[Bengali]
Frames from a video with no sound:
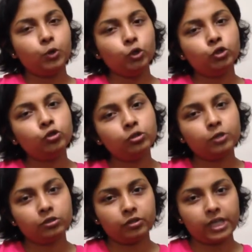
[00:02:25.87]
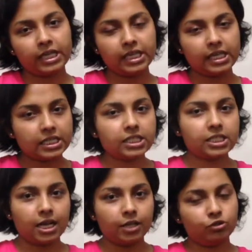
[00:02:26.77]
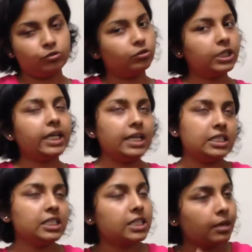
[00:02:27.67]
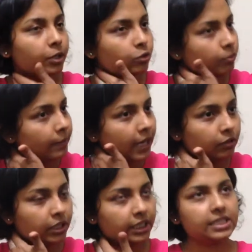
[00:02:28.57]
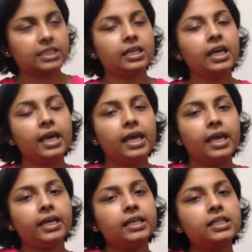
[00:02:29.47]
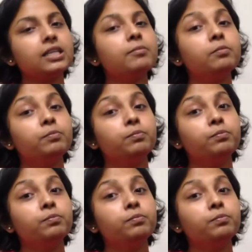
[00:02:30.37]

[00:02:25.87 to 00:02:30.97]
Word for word: বন্ধুর মতো এগিয়ে আসে সাহায্য করতে এই জিনিসটা আমার খুবই ভালো লেগেছে এখানে এসে আমি